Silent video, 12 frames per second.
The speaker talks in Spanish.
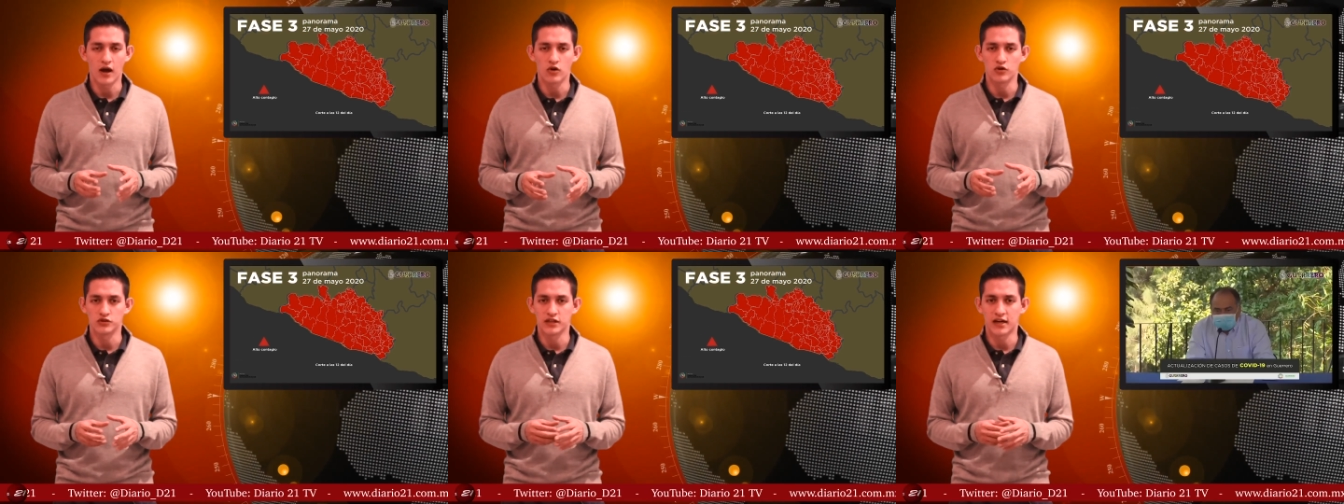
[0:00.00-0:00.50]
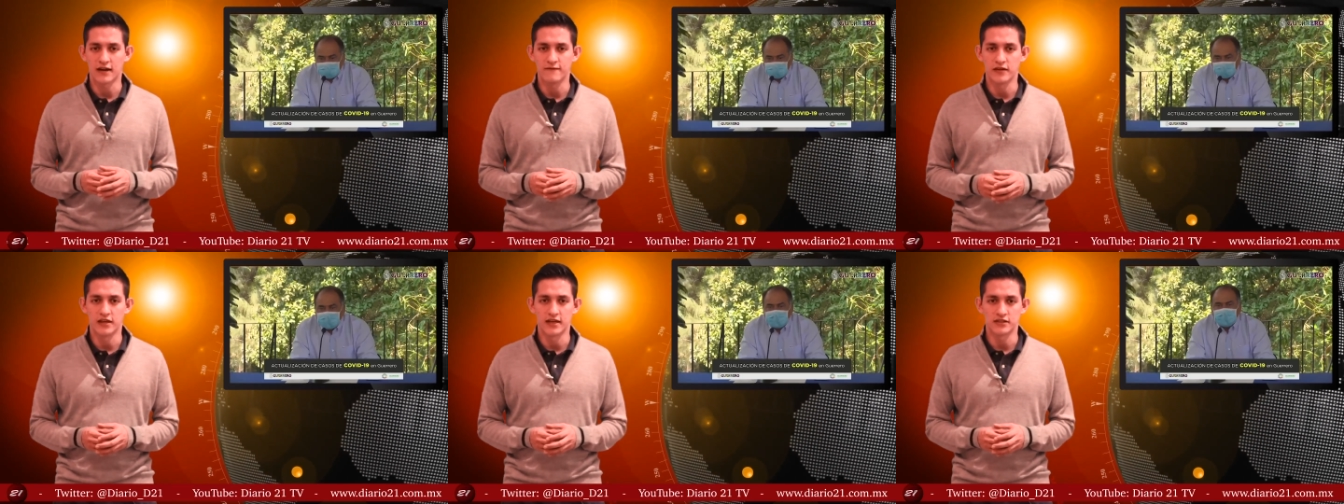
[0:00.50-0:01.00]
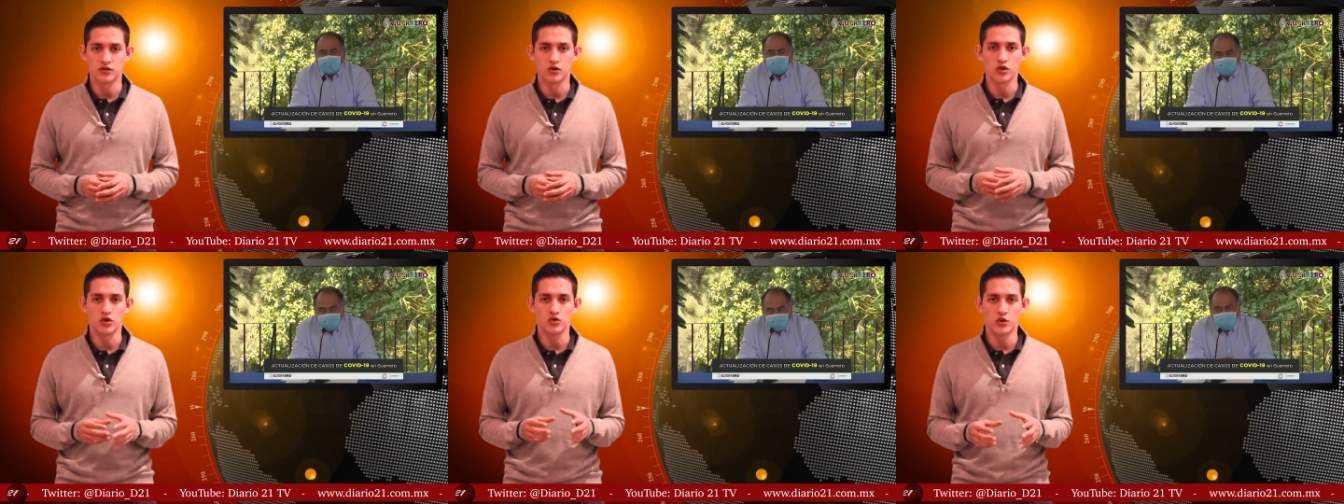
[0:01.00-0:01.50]
a conocer la
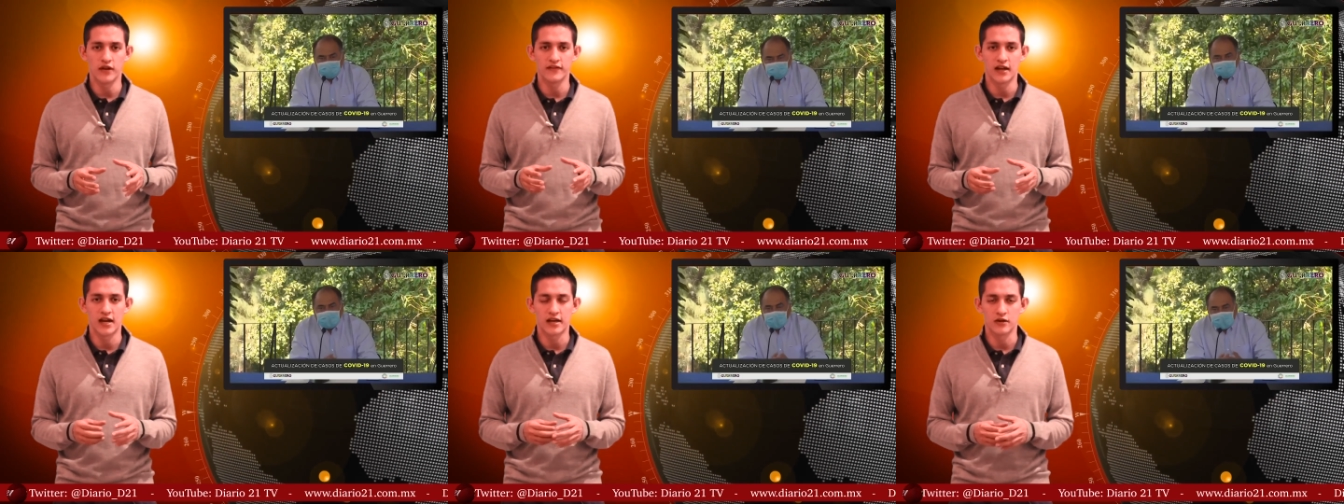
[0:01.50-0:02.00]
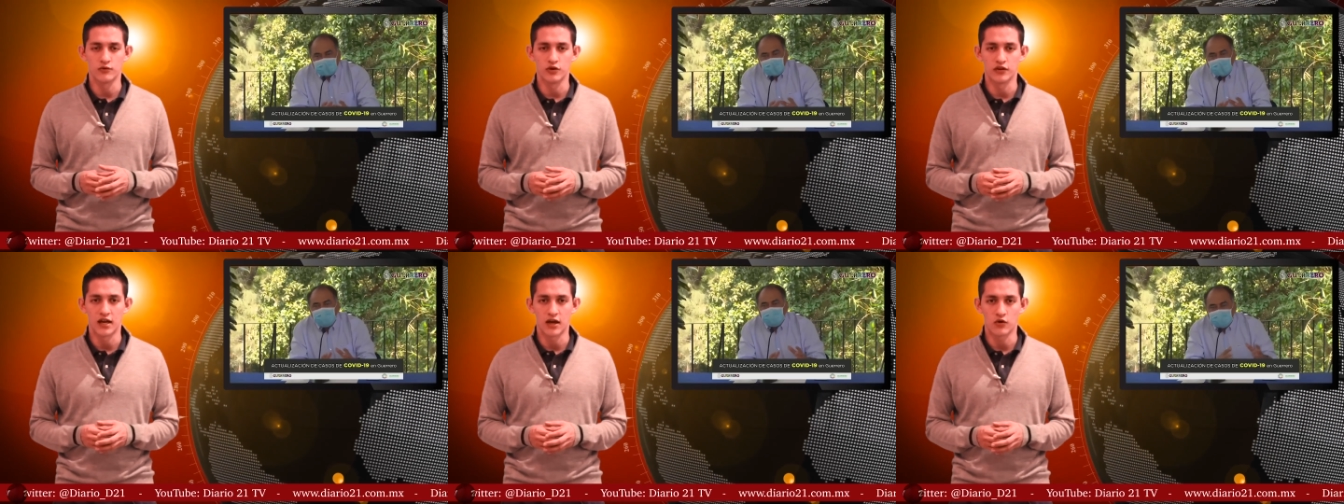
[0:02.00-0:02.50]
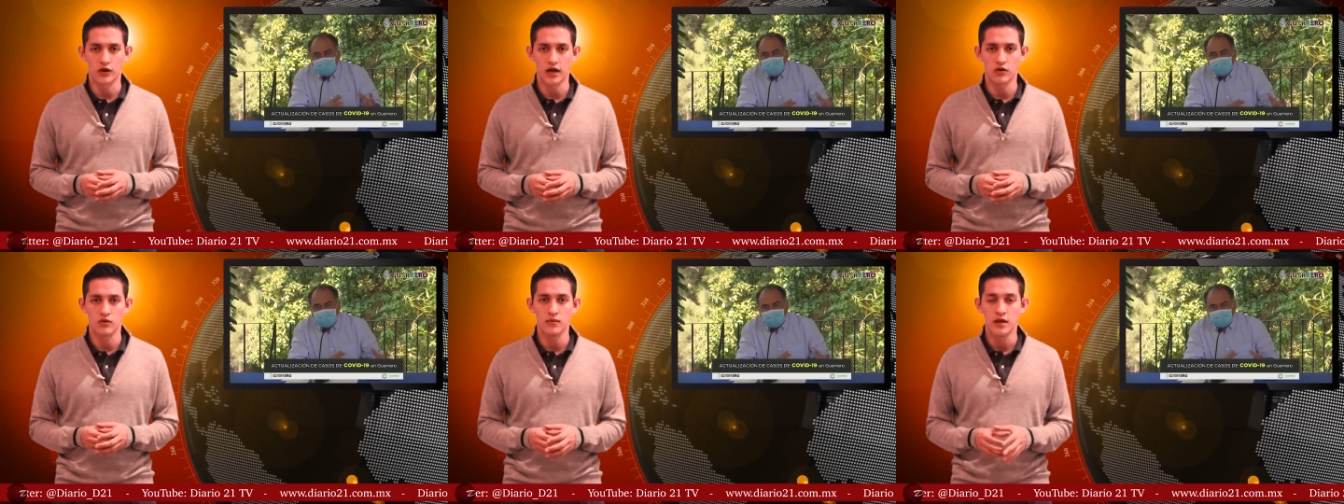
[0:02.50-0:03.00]
federación durante la reunión de la
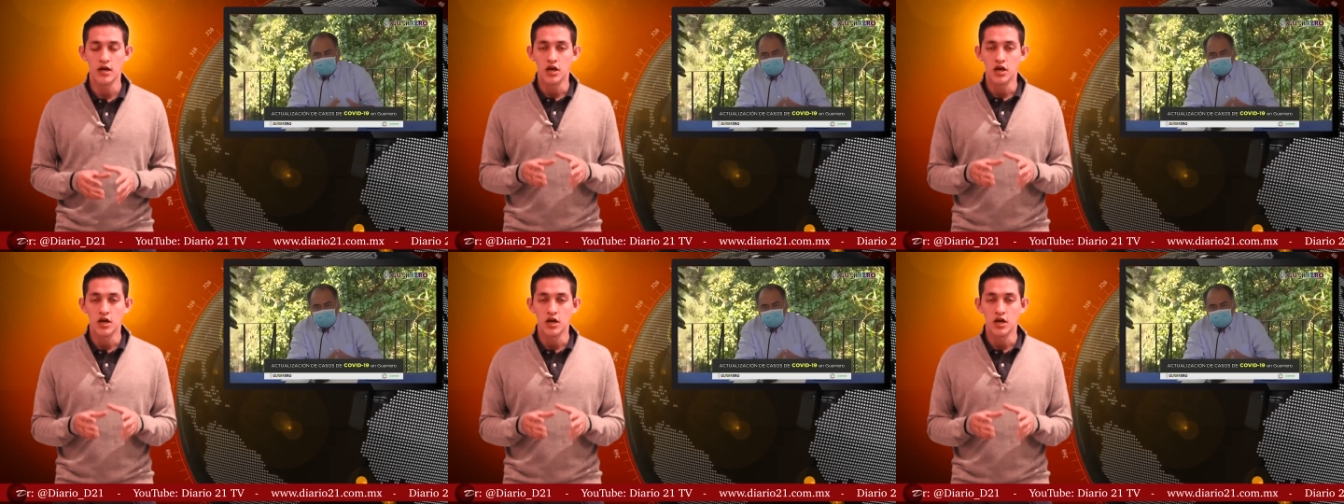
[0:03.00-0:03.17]
CONAGO,